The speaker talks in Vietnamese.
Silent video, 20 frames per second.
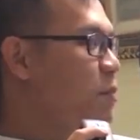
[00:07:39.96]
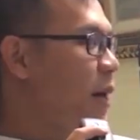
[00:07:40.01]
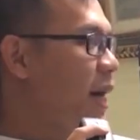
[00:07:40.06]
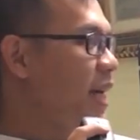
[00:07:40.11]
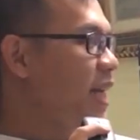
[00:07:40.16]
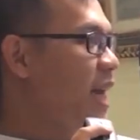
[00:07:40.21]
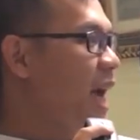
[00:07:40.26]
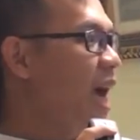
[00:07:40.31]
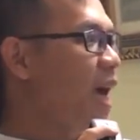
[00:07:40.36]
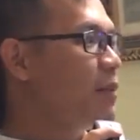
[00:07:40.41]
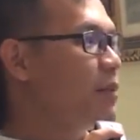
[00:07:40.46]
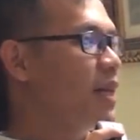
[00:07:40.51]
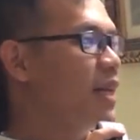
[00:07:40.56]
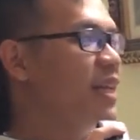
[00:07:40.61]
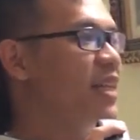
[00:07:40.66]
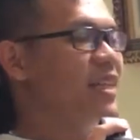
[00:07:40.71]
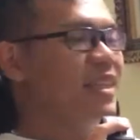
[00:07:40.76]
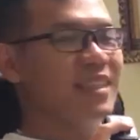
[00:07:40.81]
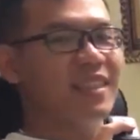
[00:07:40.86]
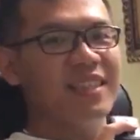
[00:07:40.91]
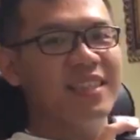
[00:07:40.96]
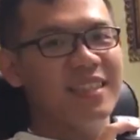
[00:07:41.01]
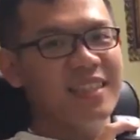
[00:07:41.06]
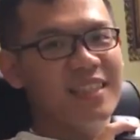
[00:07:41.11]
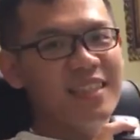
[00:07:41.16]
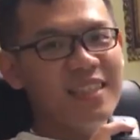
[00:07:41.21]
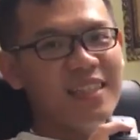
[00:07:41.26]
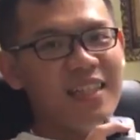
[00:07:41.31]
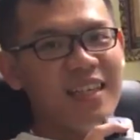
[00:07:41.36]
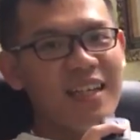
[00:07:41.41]
máy hai màn hình,
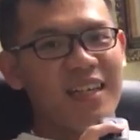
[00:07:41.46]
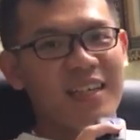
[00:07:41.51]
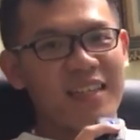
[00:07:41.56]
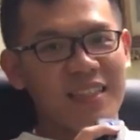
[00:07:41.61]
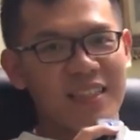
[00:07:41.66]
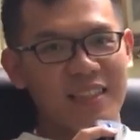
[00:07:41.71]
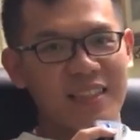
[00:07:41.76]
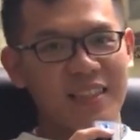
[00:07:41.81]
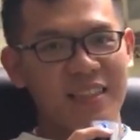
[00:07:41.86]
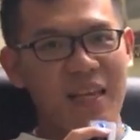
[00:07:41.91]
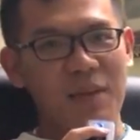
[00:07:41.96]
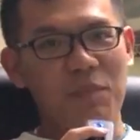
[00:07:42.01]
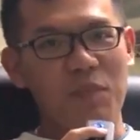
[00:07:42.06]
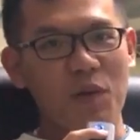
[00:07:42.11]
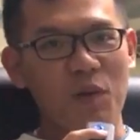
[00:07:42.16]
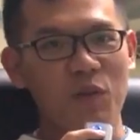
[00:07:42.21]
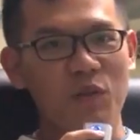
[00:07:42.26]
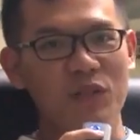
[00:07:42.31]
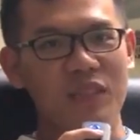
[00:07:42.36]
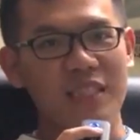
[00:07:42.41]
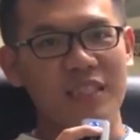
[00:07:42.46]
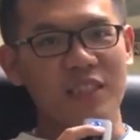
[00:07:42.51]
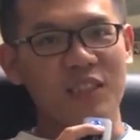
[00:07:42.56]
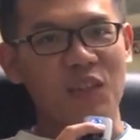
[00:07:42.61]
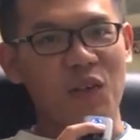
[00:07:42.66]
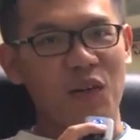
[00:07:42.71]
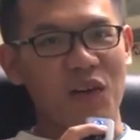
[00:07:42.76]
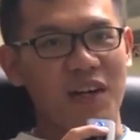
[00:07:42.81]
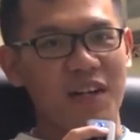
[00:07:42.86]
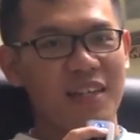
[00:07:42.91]
xê pê u xịn
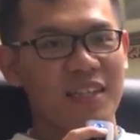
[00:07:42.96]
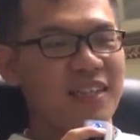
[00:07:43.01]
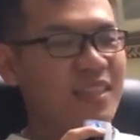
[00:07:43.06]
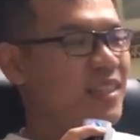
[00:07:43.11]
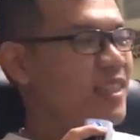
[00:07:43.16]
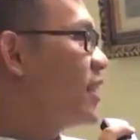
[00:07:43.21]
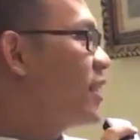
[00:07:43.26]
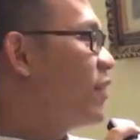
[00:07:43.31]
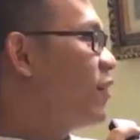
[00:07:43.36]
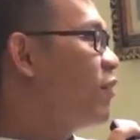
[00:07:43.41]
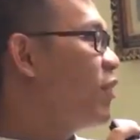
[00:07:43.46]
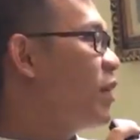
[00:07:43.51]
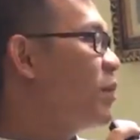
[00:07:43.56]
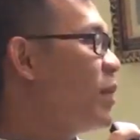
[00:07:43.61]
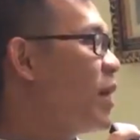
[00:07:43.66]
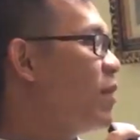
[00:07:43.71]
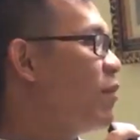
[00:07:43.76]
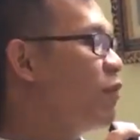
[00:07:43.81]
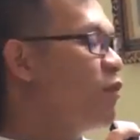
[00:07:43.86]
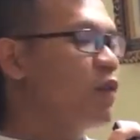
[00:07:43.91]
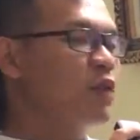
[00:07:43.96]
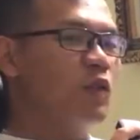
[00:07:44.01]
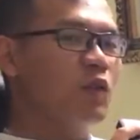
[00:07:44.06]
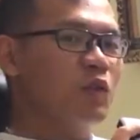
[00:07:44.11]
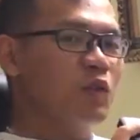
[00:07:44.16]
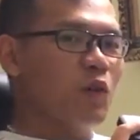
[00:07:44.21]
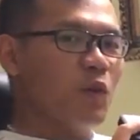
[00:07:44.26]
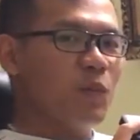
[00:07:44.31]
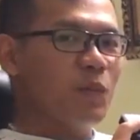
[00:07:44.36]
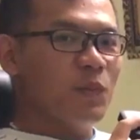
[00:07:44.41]
sò, phần mềm
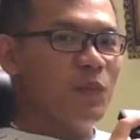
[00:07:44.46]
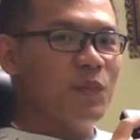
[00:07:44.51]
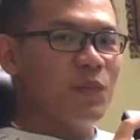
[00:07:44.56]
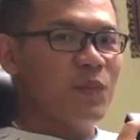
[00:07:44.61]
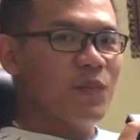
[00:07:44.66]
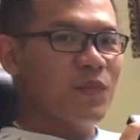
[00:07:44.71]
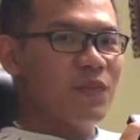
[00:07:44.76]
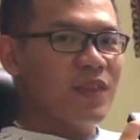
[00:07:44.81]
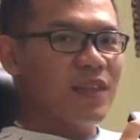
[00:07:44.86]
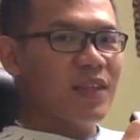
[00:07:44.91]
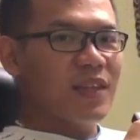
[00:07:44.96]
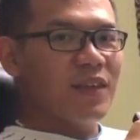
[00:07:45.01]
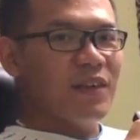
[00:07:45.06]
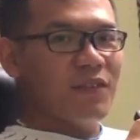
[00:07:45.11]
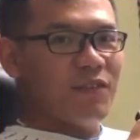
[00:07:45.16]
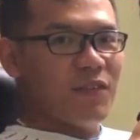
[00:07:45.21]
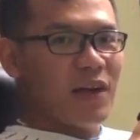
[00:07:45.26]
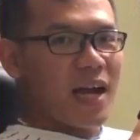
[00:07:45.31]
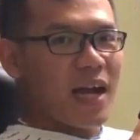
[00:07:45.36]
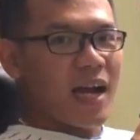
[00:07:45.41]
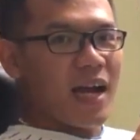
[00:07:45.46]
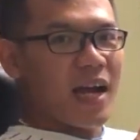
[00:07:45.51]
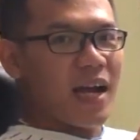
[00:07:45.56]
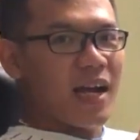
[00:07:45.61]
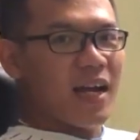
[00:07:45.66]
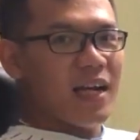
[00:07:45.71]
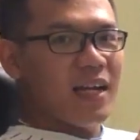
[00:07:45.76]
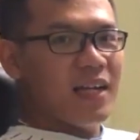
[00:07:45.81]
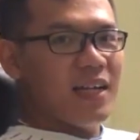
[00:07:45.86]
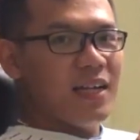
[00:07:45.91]
Photoshop
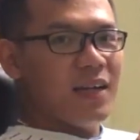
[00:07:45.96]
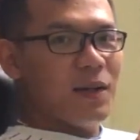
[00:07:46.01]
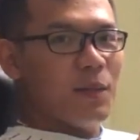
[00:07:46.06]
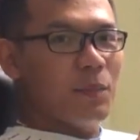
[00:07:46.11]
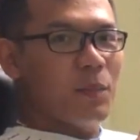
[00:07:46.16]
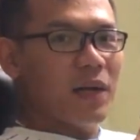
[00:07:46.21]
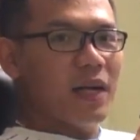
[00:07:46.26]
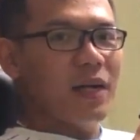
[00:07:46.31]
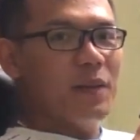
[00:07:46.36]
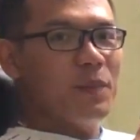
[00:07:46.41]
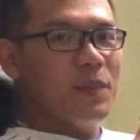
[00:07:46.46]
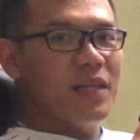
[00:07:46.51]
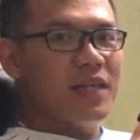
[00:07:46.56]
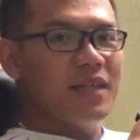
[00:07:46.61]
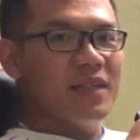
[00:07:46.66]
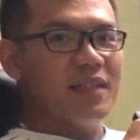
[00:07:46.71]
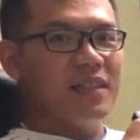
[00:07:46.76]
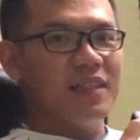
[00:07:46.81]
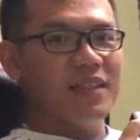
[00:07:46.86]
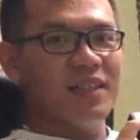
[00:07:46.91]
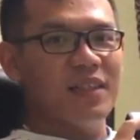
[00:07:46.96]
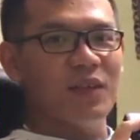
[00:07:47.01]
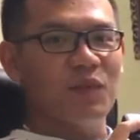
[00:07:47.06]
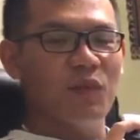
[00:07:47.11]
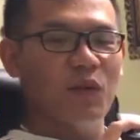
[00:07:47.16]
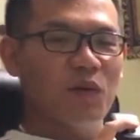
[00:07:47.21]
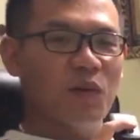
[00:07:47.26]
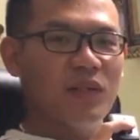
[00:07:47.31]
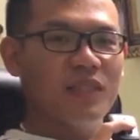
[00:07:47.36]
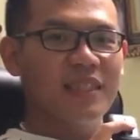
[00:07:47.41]
và Premiere
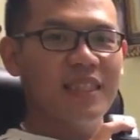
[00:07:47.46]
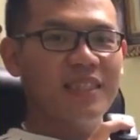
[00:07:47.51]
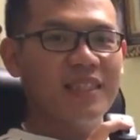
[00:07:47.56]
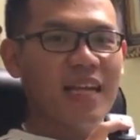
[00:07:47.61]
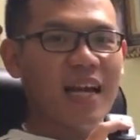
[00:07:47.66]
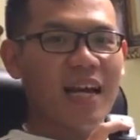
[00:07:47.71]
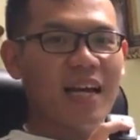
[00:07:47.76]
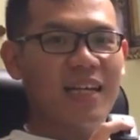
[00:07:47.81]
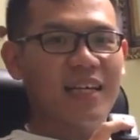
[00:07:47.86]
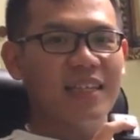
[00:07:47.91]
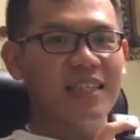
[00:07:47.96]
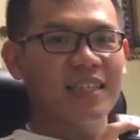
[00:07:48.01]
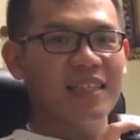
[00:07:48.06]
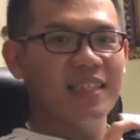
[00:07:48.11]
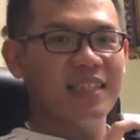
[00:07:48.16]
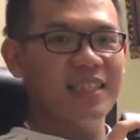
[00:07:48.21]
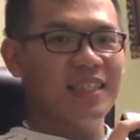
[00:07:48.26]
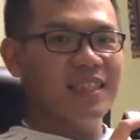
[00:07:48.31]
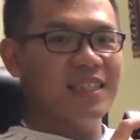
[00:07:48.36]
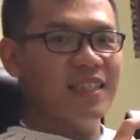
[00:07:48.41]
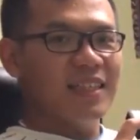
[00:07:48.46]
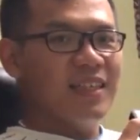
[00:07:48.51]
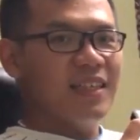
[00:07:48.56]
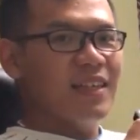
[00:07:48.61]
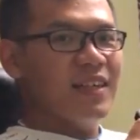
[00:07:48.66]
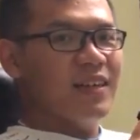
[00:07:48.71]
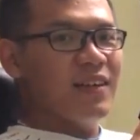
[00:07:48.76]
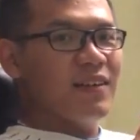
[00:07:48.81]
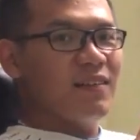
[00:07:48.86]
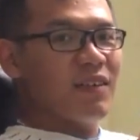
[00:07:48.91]
luôn luôn sẵn sàng.
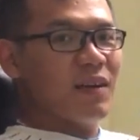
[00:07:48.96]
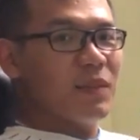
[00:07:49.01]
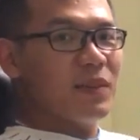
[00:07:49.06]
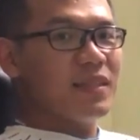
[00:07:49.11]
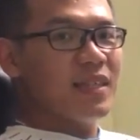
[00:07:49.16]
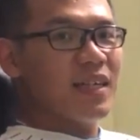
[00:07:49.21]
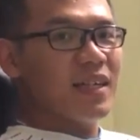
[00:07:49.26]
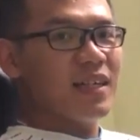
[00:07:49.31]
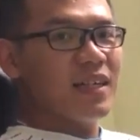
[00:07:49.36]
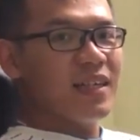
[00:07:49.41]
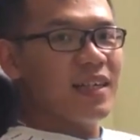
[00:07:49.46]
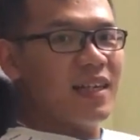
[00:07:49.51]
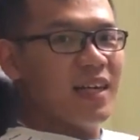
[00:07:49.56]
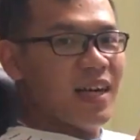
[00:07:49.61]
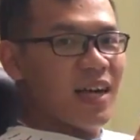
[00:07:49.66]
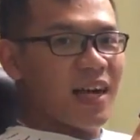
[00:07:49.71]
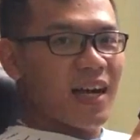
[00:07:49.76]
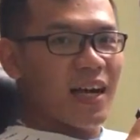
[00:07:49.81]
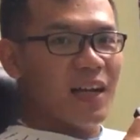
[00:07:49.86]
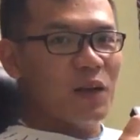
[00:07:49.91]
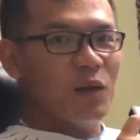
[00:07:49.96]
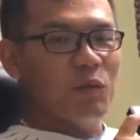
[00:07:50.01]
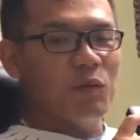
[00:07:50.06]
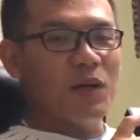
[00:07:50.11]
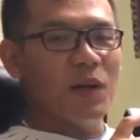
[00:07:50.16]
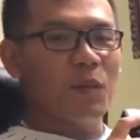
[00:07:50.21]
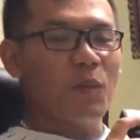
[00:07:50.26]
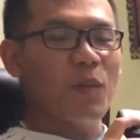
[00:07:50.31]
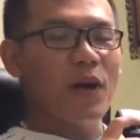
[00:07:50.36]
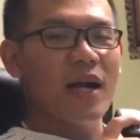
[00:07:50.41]
Và bây giờ hãy
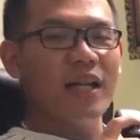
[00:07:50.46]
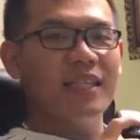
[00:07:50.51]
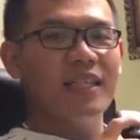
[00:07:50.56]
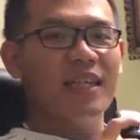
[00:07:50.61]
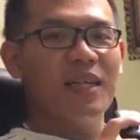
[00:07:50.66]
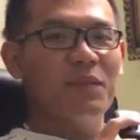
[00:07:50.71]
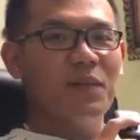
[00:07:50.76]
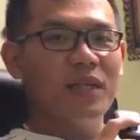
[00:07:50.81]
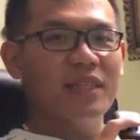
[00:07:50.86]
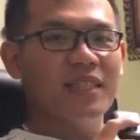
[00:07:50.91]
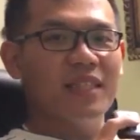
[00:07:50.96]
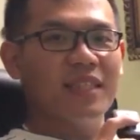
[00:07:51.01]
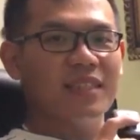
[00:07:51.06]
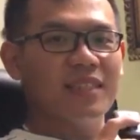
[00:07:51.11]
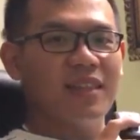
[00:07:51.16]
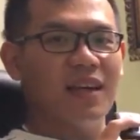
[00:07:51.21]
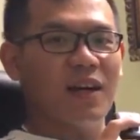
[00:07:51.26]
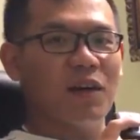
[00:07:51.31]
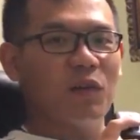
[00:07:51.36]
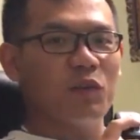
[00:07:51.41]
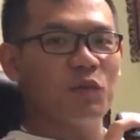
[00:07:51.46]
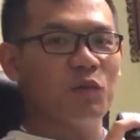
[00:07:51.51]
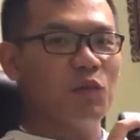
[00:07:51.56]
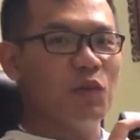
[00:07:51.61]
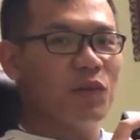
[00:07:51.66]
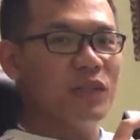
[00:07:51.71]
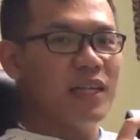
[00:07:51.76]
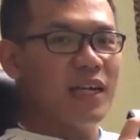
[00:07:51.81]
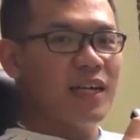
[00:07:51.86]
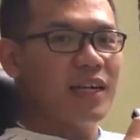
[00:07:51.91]
cùng điểm qua những cái bước chỉnh sửa của chúng
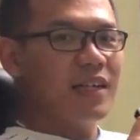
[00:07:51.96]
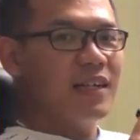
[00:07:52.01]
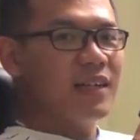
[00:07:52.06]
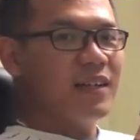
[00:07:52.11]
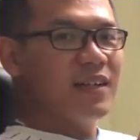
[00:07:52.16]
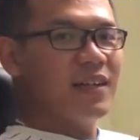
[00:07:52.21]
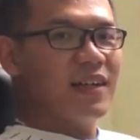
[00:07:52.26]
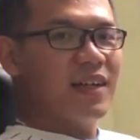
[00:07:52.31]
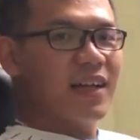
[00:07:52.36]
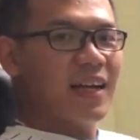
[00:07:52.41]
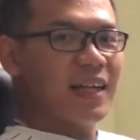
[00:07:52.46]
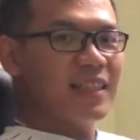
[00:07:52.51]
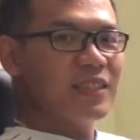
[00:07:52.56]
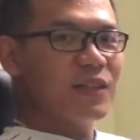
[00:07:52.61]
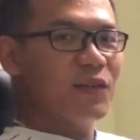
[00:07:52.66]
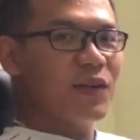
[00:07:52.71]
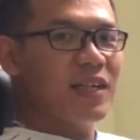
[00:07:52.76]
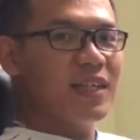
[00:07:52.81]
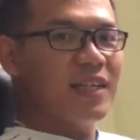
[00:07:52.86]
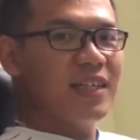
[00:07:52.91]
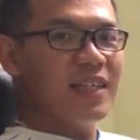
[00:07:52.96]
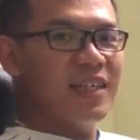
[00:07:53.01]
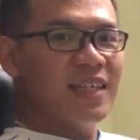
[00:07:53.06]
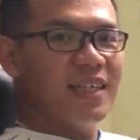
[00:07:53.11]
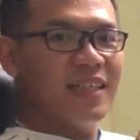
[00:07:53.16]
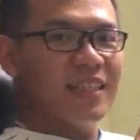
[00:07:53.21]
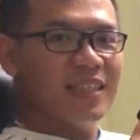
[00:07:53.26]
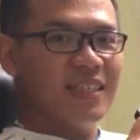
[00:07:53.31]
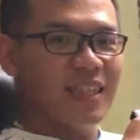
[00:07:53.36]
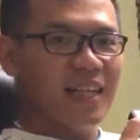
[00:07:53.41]
tôi nha. Ngay sau đây
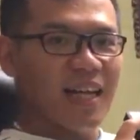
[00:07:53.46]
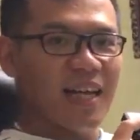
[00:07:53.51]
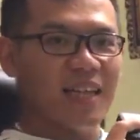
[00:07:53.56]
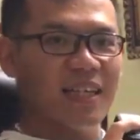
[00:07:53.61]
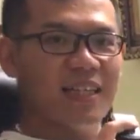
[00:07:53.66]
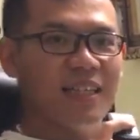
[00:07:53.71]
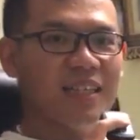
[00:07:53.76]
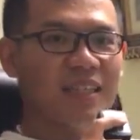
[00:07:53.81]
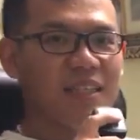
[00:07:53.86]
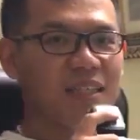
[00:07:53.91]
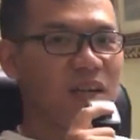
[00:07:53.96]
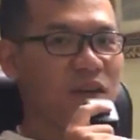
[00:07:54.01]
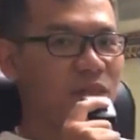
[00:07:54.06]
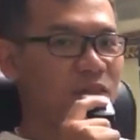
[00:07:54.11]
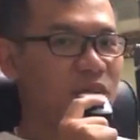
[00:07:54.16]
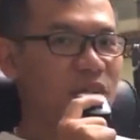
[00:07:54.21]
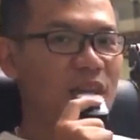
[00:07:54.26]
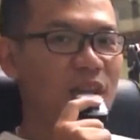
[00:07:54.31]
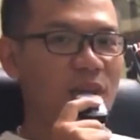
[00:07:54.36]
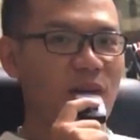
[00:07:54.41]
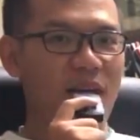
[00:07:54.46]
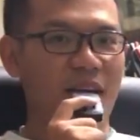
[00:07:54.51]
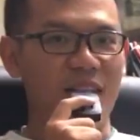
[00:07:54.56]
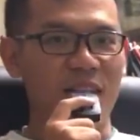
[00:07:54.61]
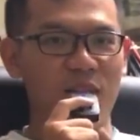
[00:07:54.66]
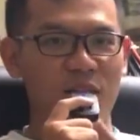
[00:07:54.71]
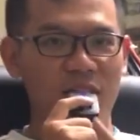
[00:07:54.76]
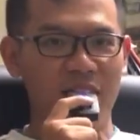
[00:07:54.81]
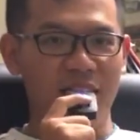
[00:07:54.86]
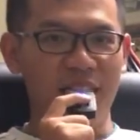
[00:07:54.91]
sẽ là nhường video lại cho